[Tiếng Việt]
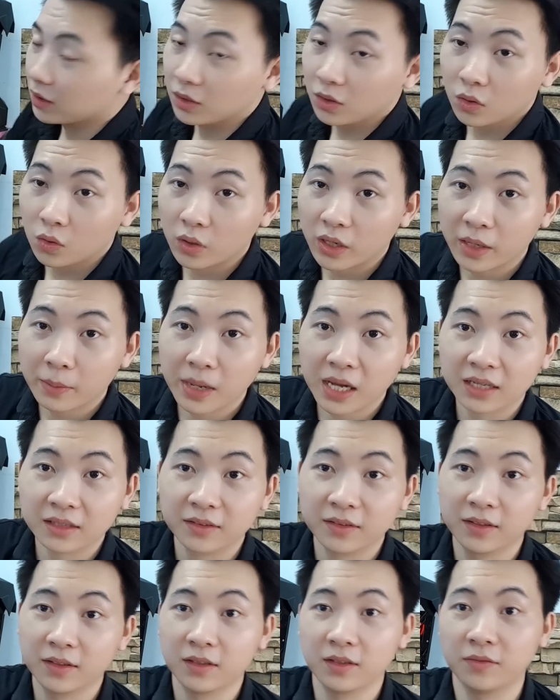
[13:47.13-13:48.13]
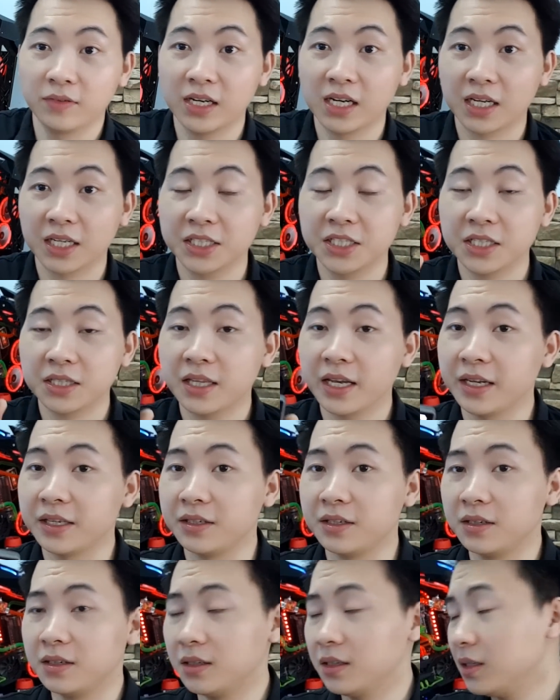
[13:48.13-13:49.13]
Ok bạn, vậy là cái chiếc thẻ
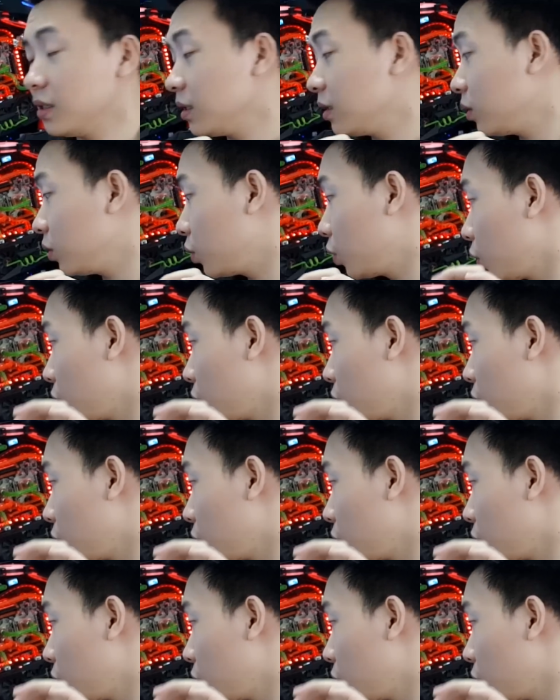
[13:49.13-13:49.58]
nhớ